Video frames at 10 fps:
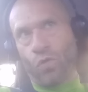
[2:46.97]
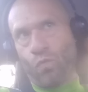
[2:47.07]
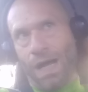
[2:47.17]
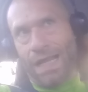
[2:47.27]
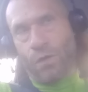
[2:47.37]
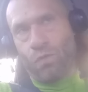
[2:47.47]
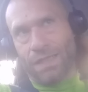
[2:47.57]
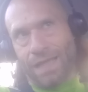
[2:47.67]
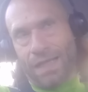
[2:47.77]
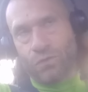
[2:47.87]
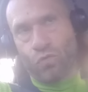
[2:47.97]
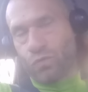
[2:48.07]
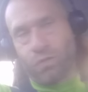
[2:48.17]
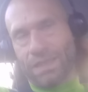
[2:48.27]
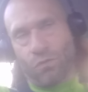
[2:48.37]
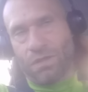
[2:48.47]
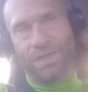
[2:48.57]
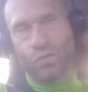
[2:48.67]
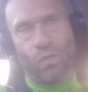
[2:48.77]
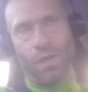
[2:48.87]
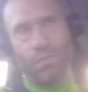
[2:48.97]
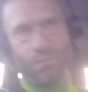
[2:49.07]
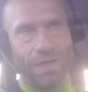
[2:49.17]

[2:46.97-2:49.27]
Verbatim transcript: annuale una tantum, scusate, attraverso un